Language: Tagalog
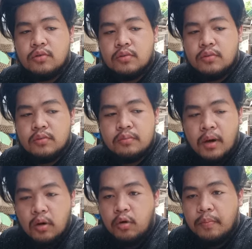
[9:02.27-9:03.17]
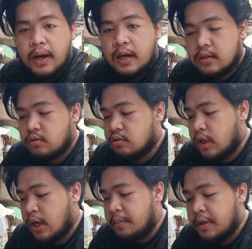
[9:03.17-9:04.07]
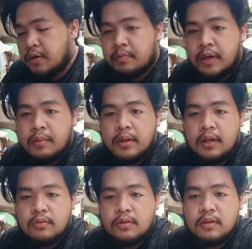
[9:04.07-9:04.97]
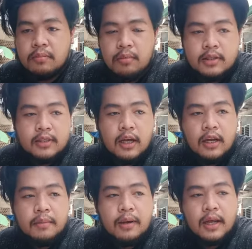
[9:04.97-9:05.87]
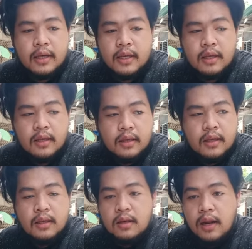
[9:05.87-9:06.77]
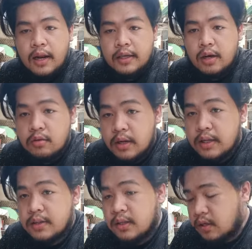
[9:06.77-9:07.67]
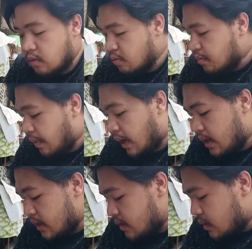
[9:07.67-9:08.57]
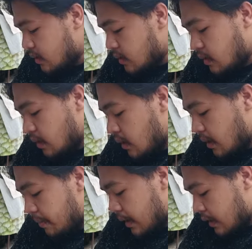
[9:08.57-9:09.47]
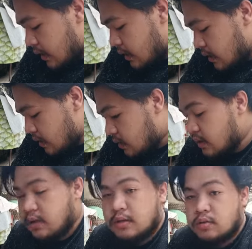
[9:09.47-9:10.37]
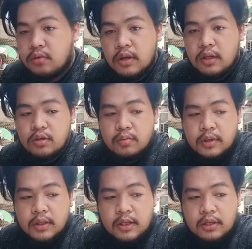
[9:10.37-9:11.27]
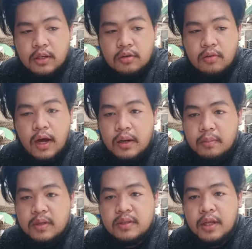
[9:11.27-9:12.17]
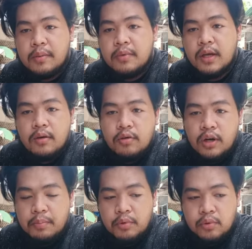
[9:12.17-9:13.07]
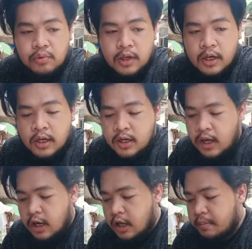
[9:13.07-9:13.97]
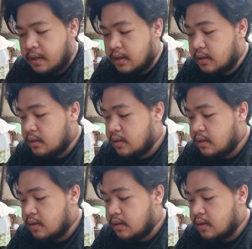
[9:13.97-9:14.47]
yung bakopa Total, meron pa naman ako isang batya na malaki. Lalagyan ko na lang din ng lupa. Uh, para kasi soon na dumating na yung harvest time niya o napuno na ng alaman